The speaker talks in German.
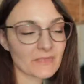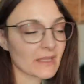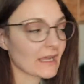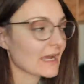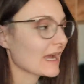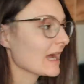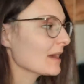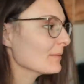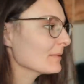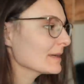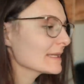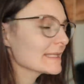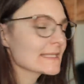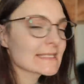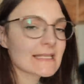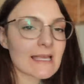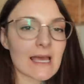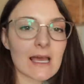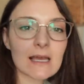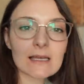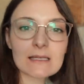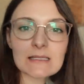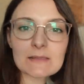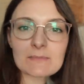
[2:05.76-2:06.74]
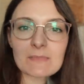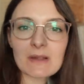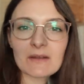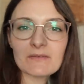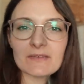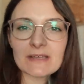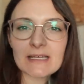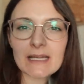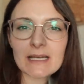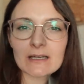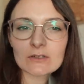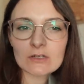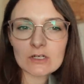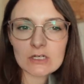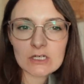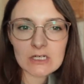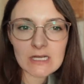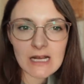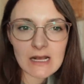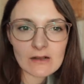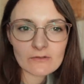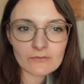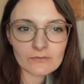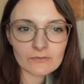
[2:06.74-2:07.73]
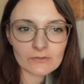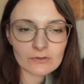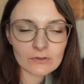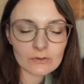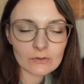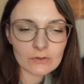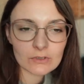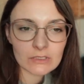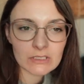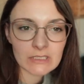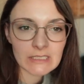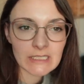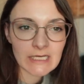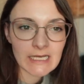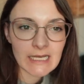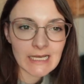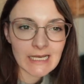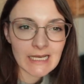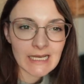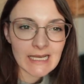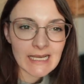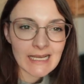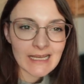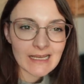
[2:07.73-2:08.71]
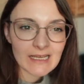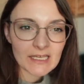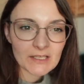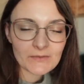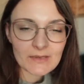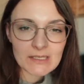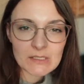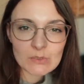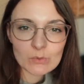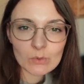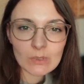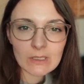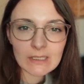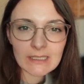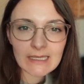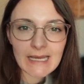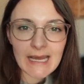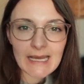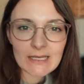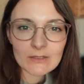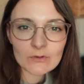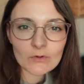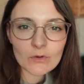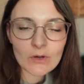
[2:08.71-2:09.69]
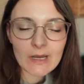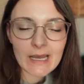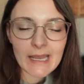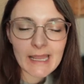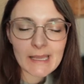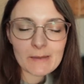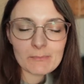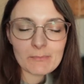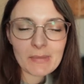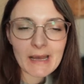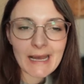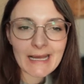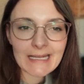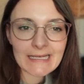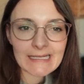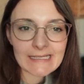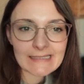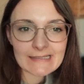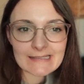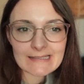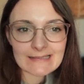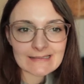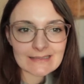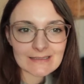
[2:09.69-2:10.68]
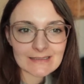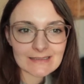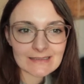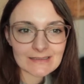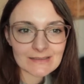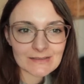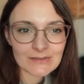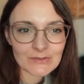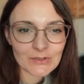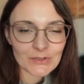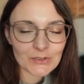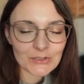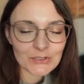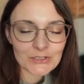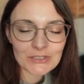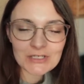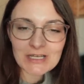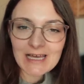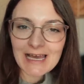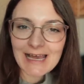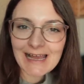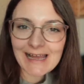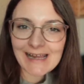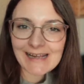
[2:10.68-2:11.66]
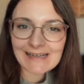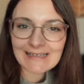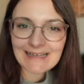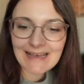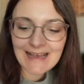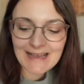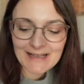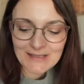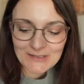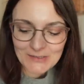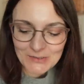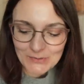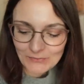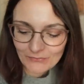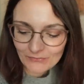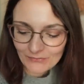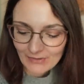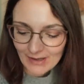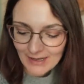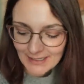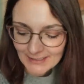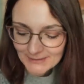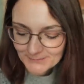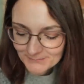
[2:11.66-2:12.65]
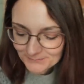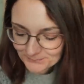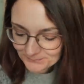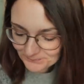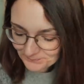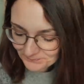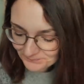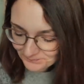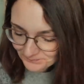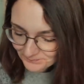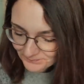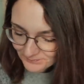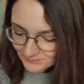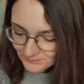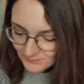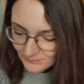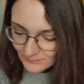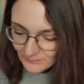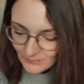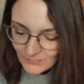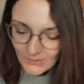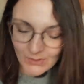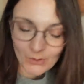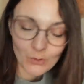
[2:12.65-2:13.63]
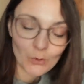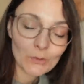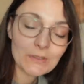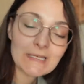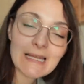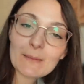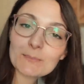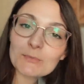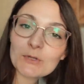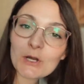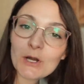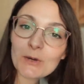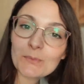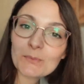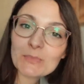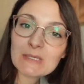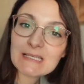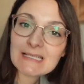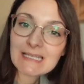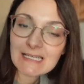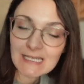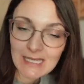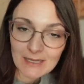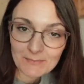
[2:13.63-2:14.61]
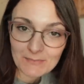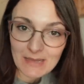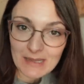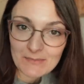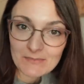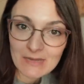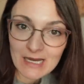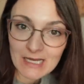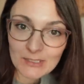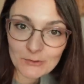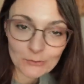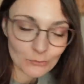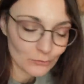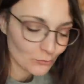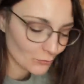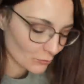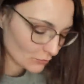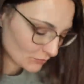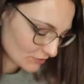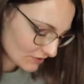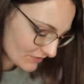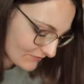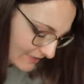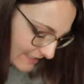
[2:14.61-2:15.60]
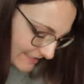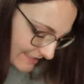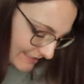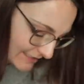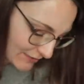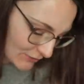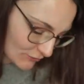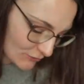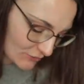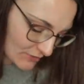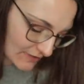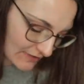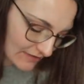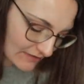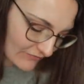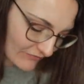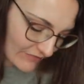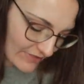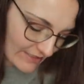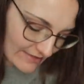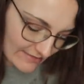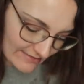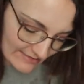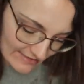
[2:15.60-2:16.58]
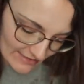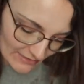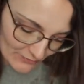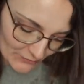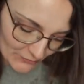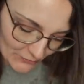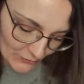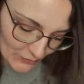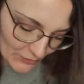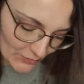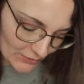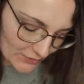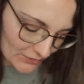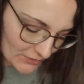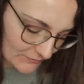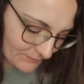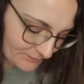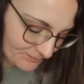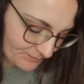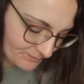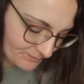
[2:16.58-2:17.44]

Der Arbeitstag ist mal wieder geschafft und ich versuche gerade noch ein paar letzte Sonnenstrahlen einzufangen und habe noch ein bisschen an meinem Ranunculus weitergestrickt, wie ihr sehen könnt.